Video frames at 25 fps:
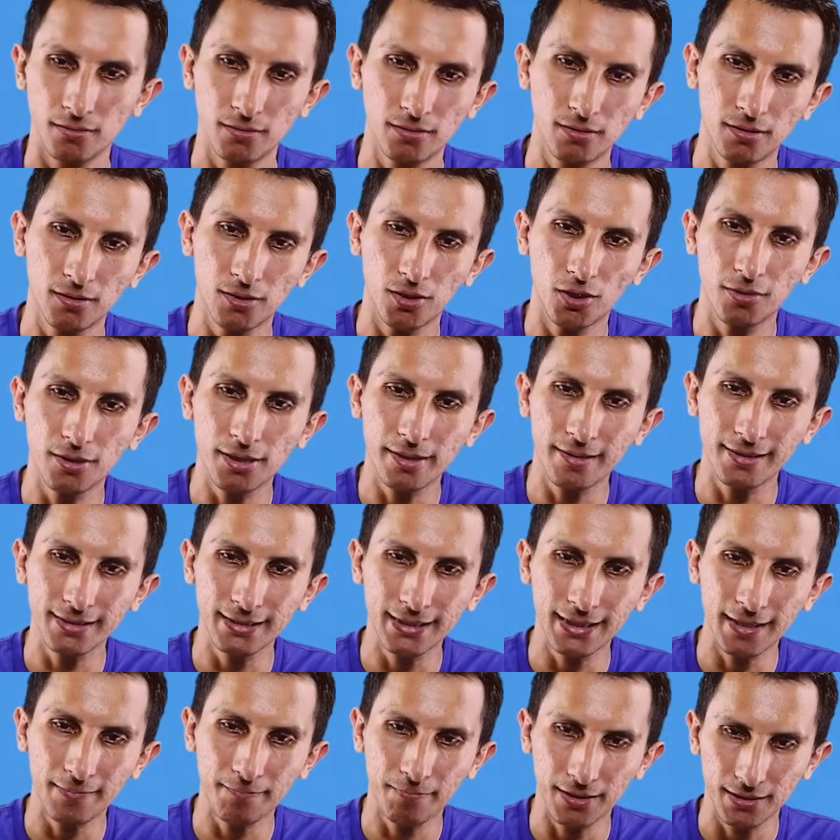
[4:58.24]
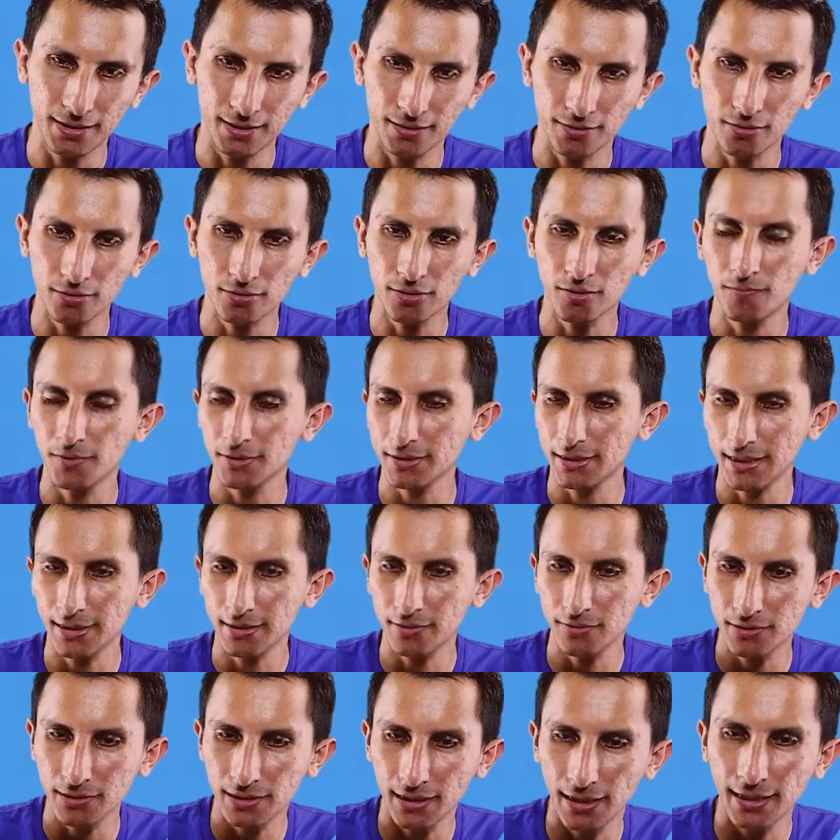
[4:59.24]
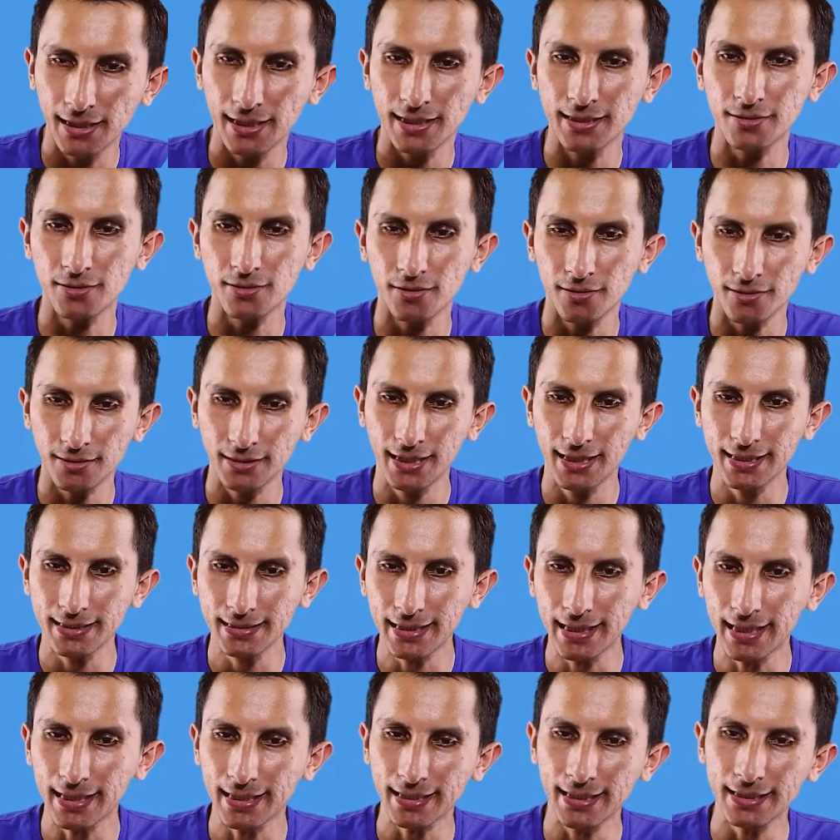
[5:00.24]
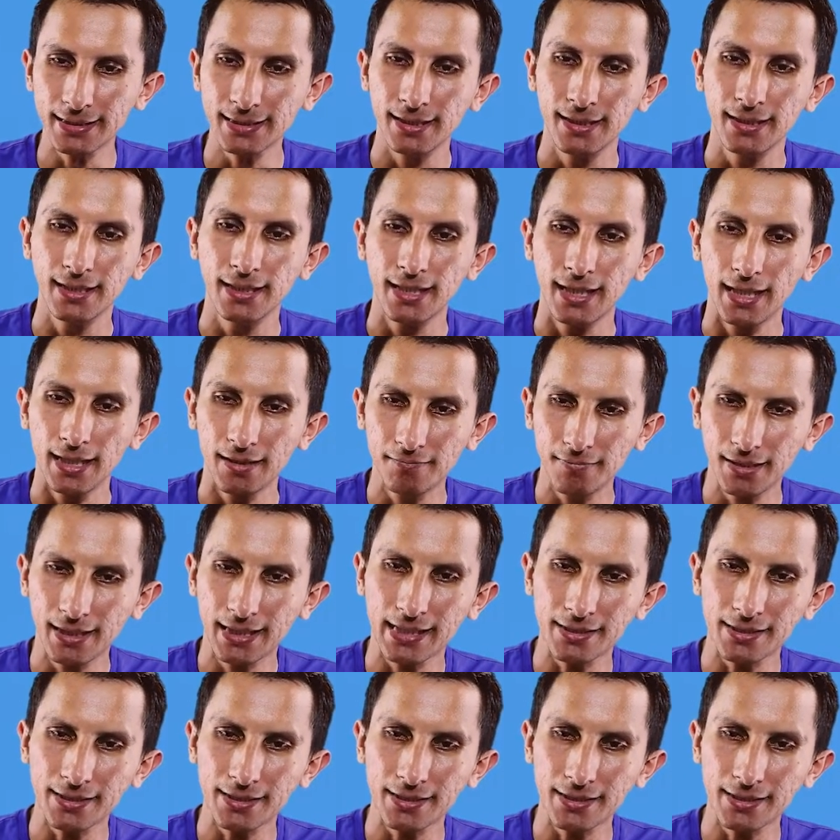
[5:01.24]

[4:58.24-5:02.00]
eh, obviamente dependiendo cómo tenga usted el gestor de descargas, en mi